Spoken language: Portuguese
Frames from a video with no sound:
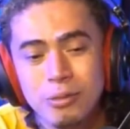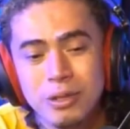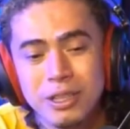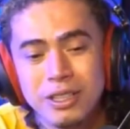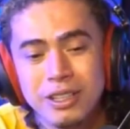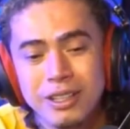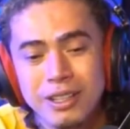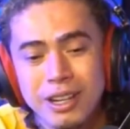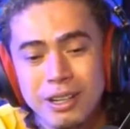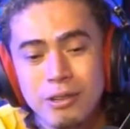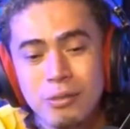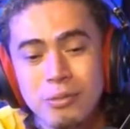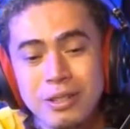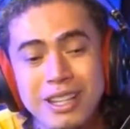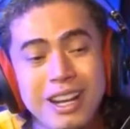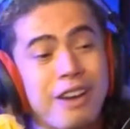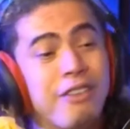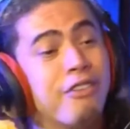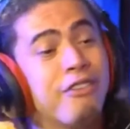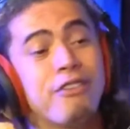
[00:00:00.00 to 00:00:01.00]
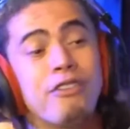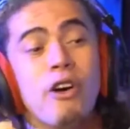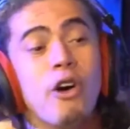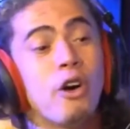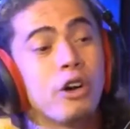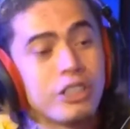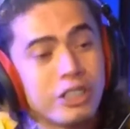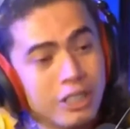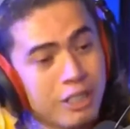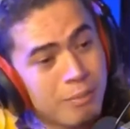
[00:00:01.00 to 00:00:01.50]
comida, a comida era
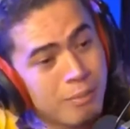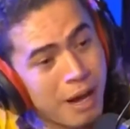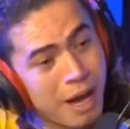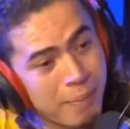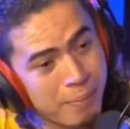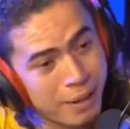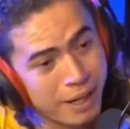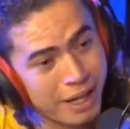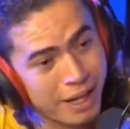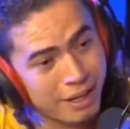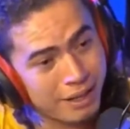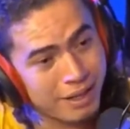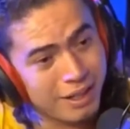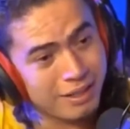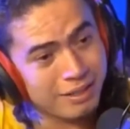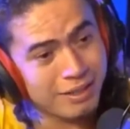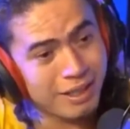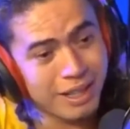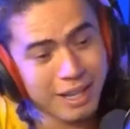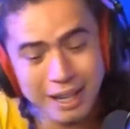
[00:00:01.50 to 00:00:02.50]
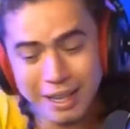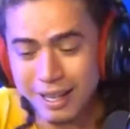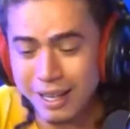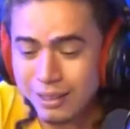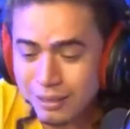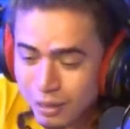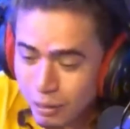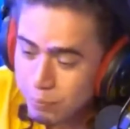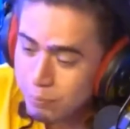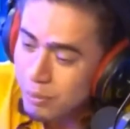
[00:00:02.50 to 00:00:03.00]
forte demais para ela. Era assim, ela
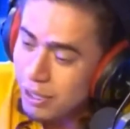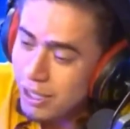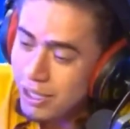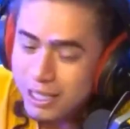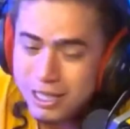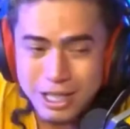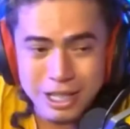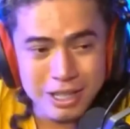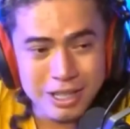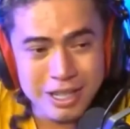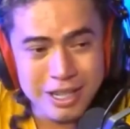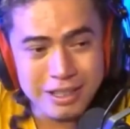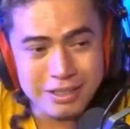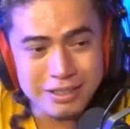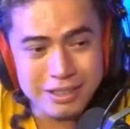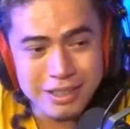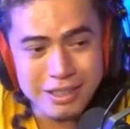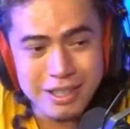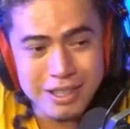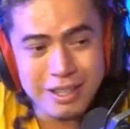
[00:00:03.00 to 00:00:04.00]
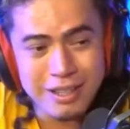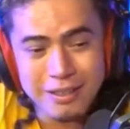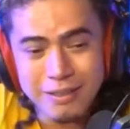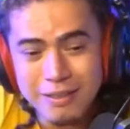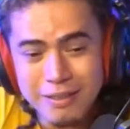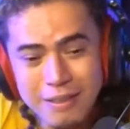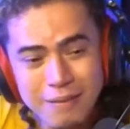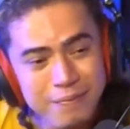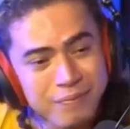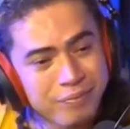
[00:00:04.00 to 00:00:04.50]
era tão pequenininha assim
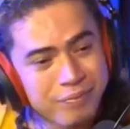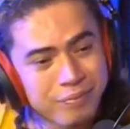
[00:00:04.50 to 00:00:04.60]
que